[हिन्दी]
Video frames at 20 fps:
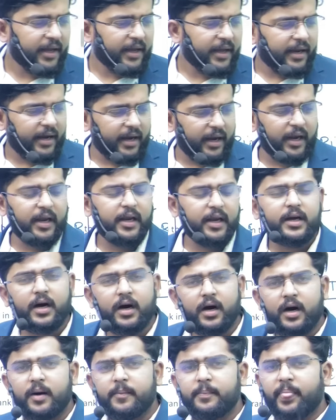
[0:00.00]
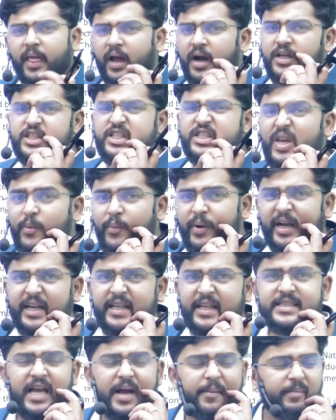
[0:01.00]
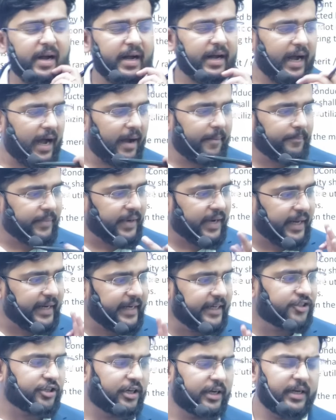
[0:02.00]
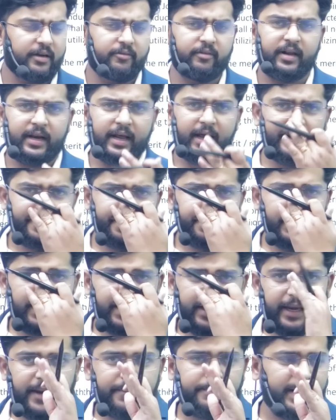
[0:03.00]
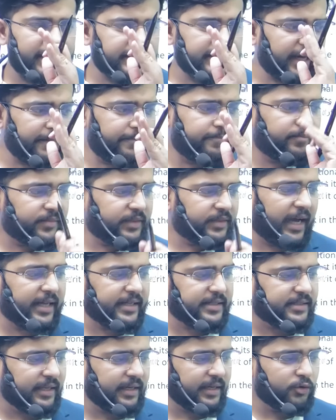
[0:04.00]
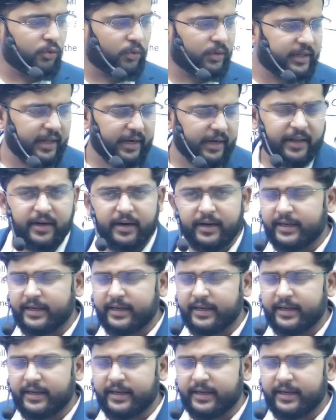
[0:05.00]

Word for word: ये सी से आपका काम नहीं चलने वाला है ये बात आप ध्यान से नोट करके रख